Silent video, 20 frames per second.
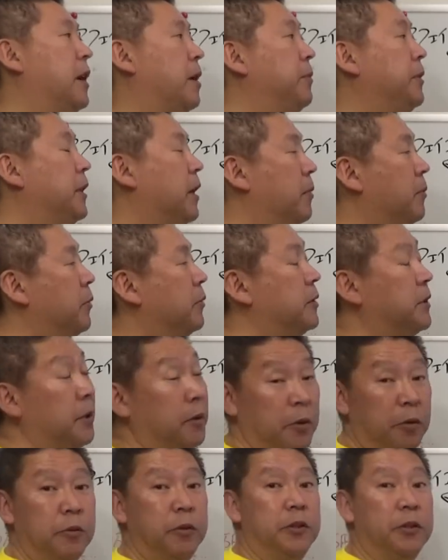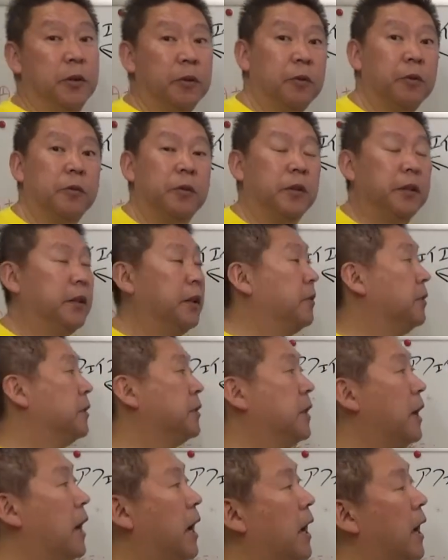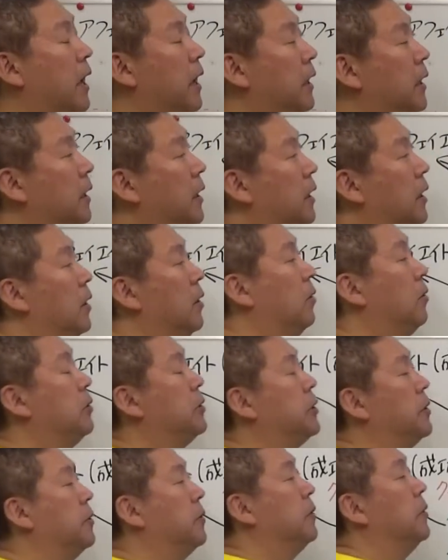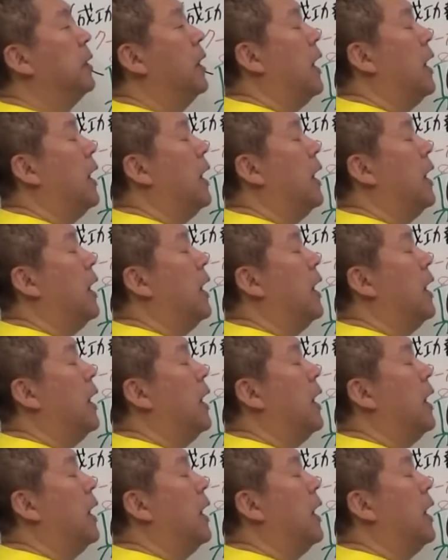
下みたいなもんですけど、よく一緒にゴルフ行ってるんですが、越智くん